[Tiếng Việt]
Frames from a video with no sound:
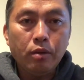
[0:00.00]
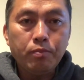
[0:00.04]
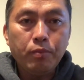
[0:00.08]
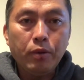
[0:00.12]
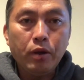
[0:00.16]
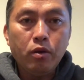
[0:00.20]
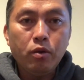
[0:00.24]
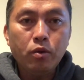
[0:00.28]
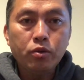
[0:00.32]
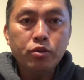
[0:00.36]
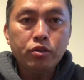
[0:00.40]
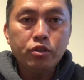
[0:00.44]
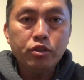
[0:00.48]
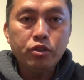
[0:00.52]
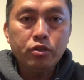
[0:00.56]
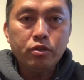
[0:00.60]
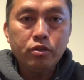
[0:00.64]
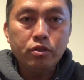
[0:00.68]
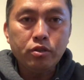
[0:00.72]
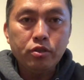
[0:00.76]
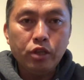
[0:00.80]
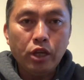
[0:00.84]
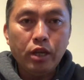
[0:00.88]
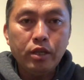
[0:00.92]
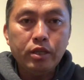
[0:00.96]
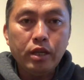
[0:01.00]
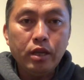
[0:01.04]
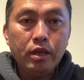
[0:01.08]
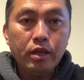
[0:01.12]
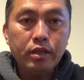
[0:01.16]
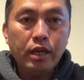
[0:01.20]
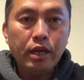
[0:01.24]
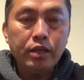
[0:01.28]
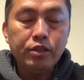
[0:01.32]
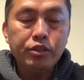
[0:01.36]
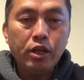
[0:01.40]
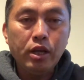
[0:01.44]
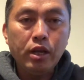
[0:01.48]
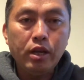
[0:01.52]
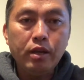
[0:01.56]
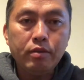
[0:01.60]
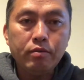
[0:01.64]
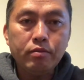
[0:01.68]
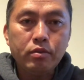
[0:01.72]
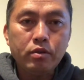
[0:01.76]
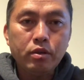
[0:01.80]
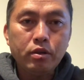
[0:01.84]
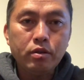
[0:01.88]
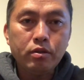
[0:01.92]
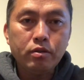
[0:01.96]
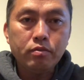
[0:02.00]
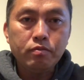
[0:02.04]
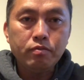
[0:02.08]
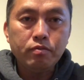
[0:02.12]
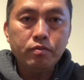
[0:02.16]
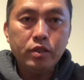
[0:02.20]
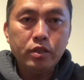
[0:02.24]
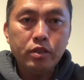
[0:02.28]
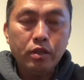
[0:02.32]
em tập là hộp chế chế chạy chế